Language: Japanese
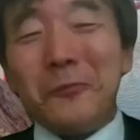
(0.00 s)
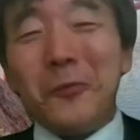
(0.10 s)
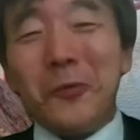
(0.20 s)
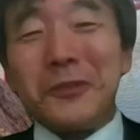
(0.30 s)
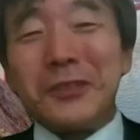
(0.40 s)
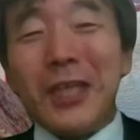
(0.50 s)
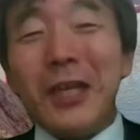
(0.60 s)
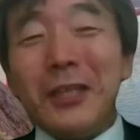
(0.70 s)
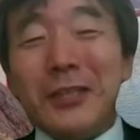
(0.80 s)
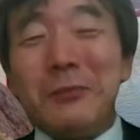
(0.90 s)
もう
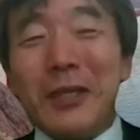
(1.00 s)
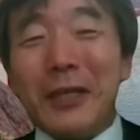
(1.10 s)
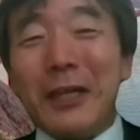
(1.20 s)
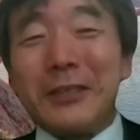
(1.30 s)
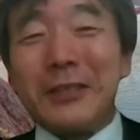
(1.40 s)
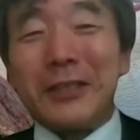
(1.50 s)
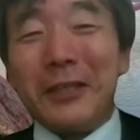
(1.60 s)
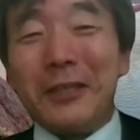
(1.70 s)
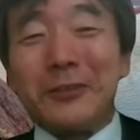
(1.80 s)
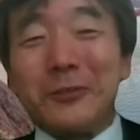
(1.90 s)
さらに意味がないです
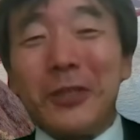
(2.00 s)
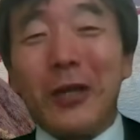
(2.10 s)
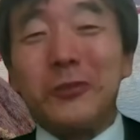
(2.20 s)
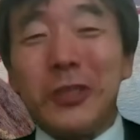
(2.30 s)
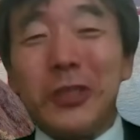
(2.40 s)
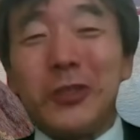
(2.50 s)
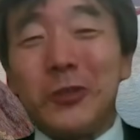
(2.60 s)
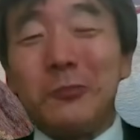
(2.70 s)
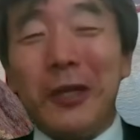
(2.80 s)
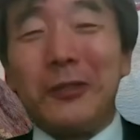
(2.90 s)
からね、その
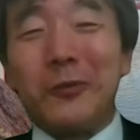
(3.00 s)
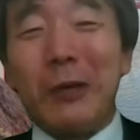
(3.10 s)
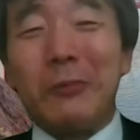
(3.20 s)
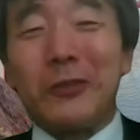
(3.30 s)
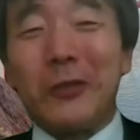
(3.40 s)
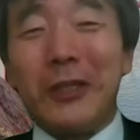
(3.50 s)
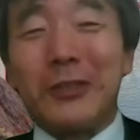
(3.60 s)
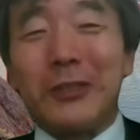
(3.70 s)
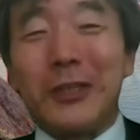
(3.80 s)
120万円の壁とかね、